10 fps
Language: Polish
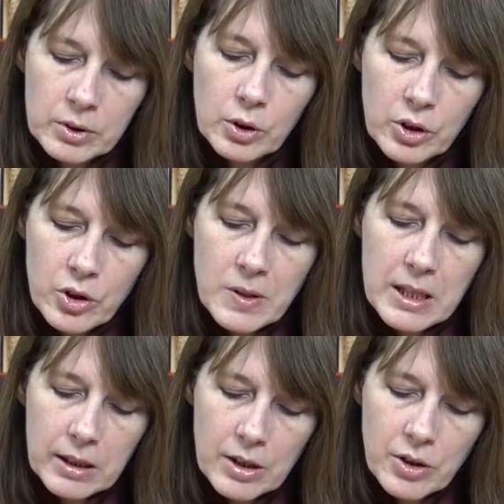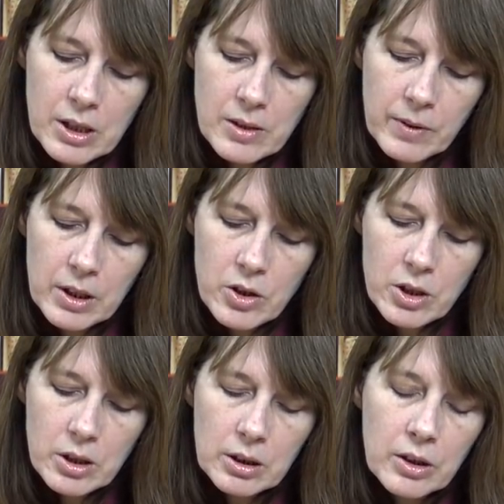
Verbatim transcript: Dotyczące każdej sfery życia.